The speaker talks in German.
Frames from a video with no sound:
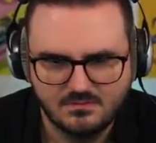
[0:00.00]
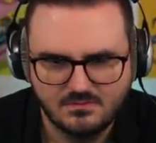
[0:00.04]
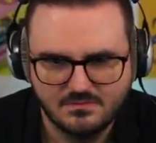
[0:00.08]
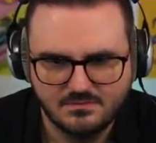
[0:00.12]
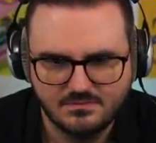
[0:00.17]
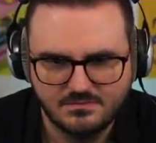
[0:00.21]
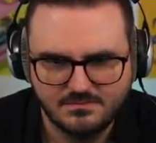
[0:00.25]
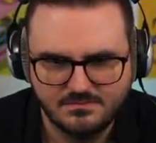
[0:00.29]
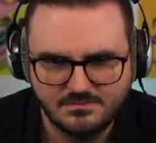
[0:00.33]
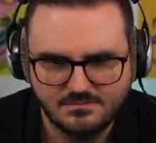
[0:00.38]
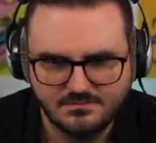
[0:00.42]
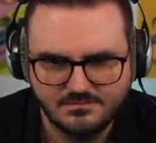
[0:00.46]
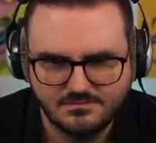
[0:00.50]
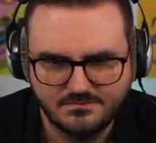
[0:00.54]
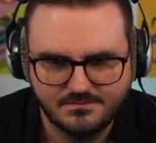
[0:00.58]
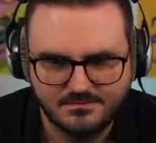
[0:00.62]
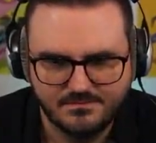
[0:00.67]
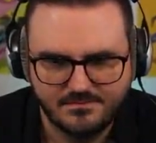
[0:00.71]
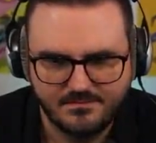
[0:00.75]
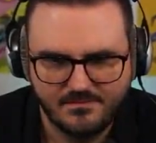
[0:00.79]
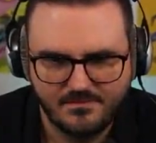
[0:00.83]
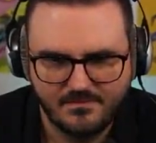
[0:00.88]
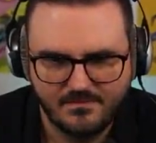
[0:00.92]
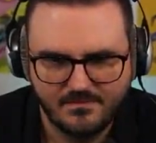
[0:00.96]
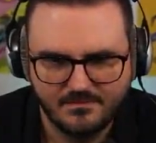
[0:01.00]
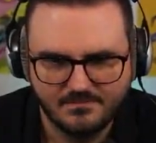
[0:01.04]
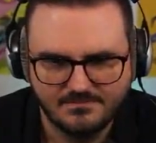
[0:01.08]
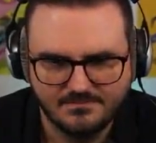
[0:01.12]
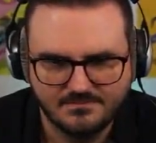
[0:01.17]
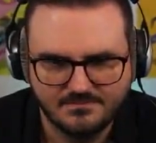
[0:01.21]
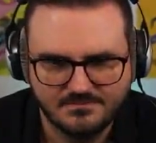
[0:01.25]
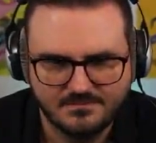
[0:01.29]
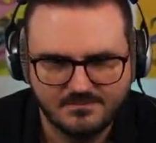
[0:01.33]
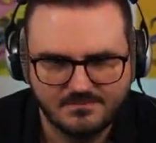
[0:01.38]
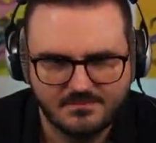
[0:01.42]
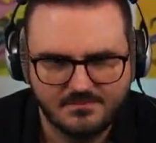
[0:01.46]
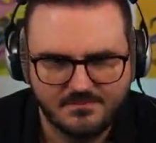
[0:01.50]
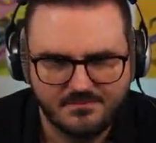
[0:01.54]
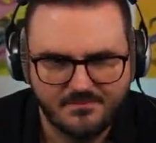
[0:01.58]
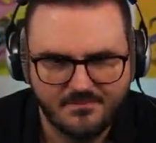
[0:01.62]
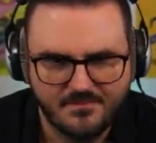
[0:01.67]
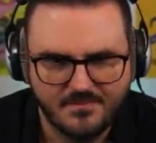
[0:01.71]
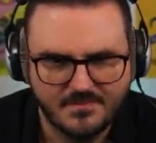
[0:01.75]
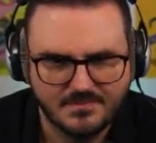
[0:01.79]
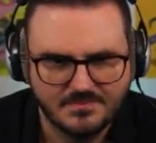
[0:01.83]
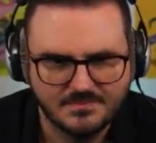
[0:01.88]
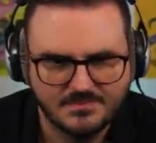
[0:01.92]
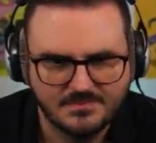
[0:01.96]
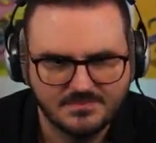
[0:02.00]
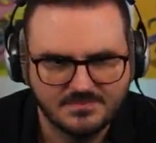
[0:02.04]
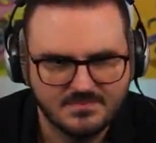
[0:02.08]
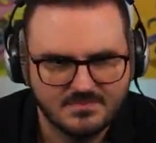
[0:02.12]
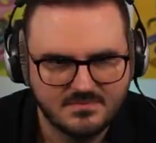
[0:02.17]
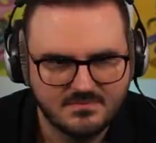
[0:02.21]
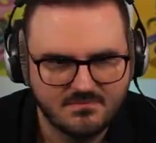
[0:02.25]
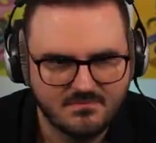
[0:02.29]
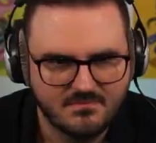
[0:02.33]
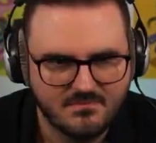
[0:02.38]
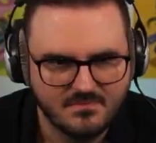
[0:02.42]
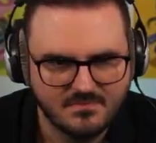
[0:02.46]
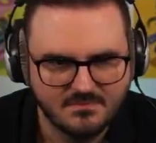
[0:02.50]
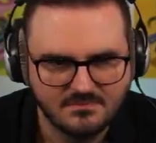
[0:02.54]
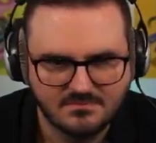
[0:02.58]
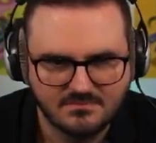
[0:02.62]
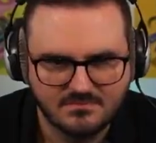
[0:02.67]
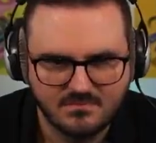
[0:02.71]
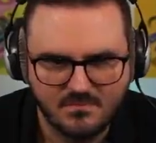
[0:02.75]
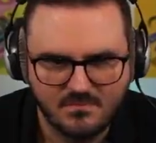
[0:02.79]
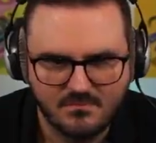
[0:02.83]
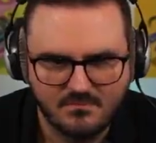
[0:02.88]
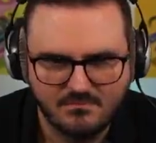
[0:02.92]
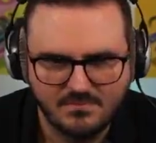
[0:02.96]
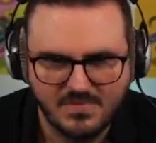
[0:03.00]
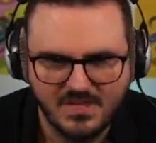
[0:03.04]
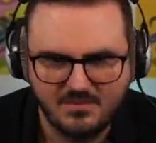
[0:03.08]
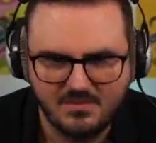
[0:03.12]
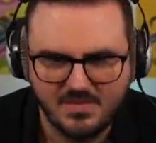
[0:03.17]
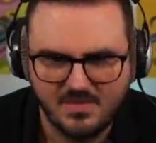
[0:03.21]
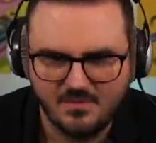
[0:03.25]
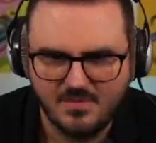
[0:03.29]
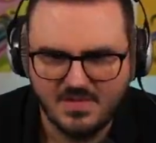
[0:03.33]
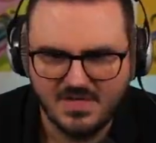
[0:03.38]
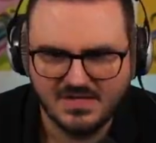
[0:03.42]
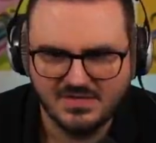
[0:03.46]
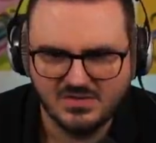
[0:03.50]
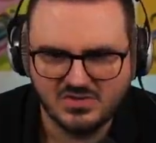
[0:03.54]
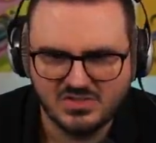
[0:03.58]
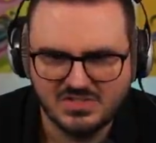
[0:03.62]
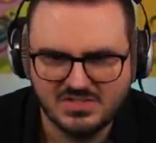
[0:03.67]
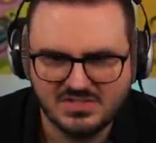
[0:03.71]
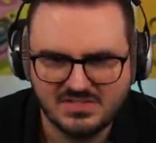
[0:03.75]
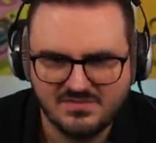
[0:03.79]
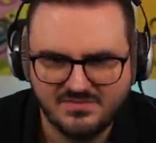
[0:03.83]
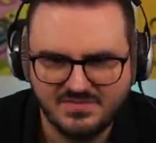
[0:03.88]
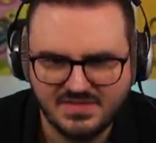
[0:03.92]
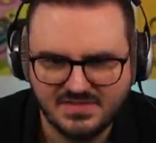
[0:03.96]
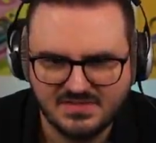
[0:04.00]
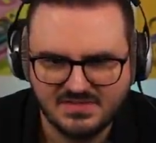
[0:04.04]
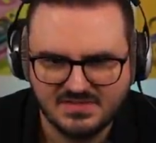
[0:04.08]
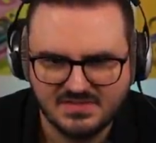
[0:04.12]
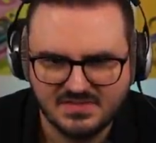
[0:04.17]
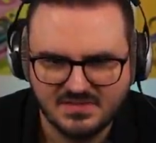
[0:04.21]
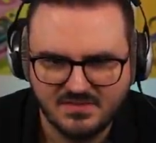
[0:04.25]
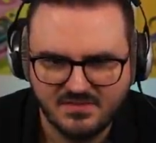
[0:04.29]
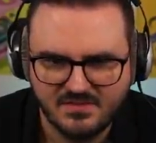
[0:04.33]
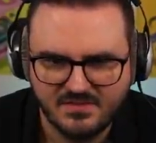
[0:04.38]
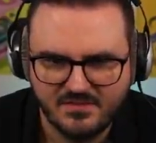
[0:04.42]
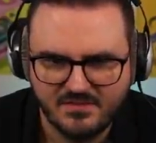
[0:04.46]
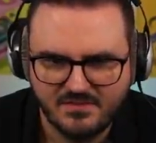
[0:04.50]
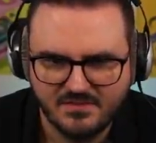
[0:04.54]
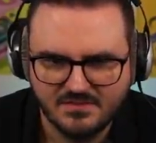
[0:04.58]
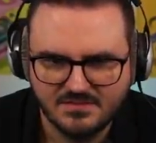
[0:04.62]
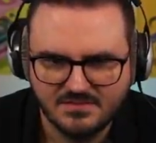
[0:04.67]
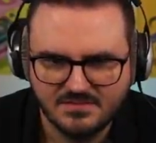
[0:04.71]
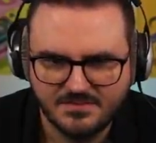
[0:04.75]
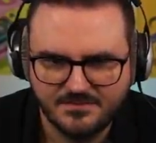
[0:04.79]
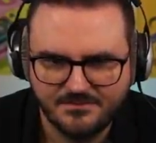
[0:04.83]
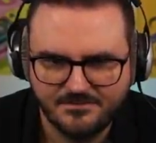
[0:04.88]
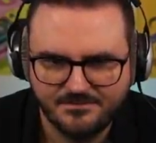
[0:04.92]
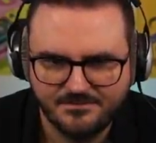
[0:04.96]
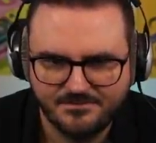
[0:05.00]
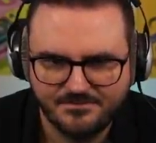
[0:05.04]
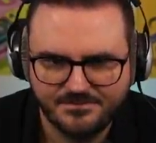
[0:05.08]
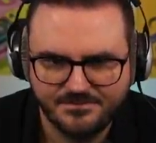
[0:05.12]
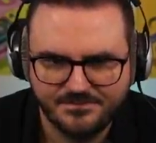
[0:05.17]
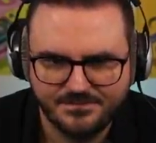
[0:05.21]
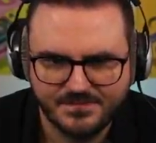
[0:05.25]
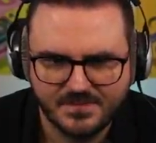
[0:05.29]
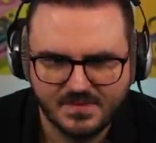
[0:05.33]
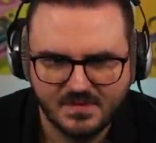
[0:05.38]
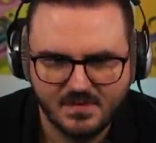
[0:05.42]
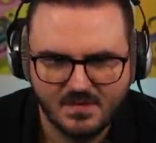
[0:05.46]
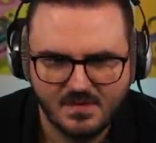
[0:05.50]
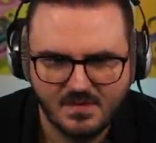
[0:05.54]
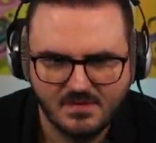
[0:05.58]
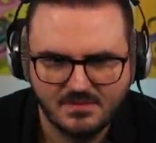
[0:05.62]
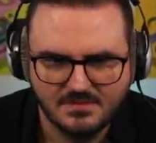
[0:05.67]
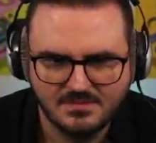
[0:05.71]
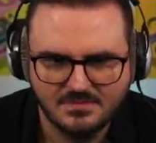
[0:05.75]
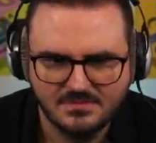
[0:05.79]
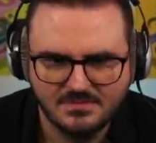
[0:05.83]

Ich habe drei Eichhörnchen. Ja, mach mir einen Schnitzel fertig. An Altersschwäche.